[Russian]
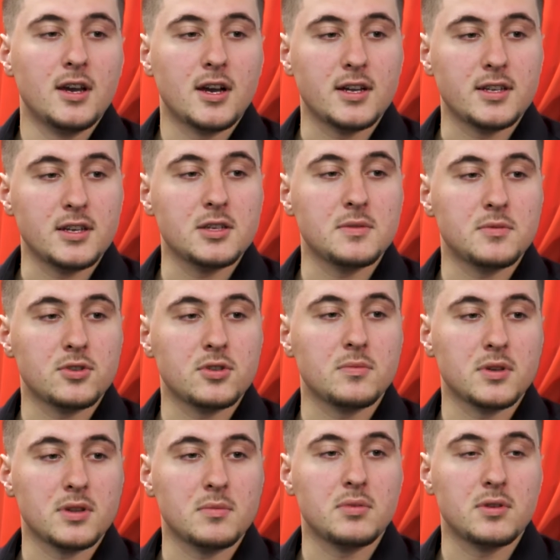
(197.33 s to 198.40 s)
Хотелось бы,
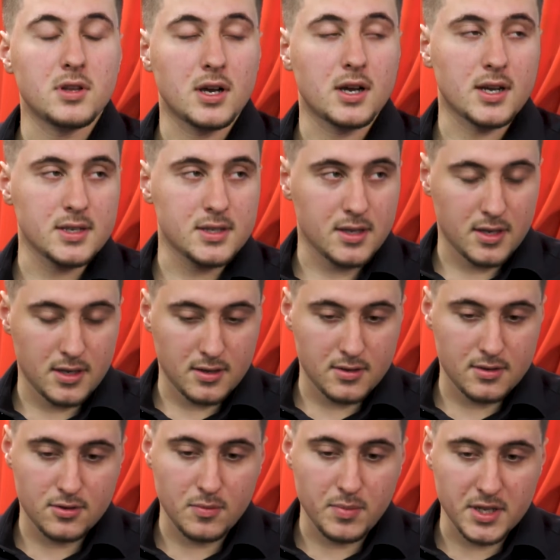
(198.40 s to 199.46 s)
чтобы это было как
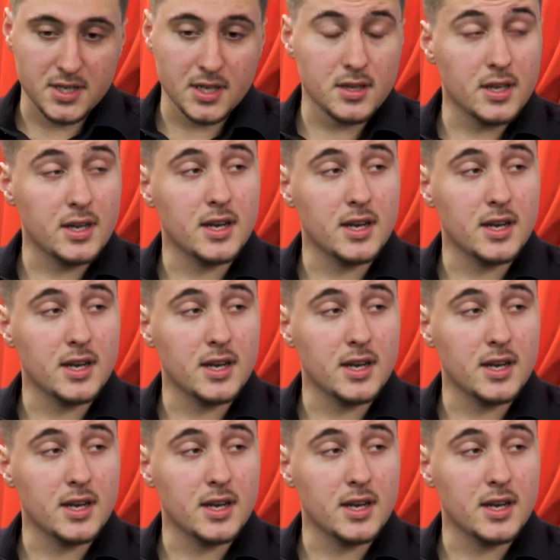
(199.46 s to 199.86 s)
раз-таки стопроцентно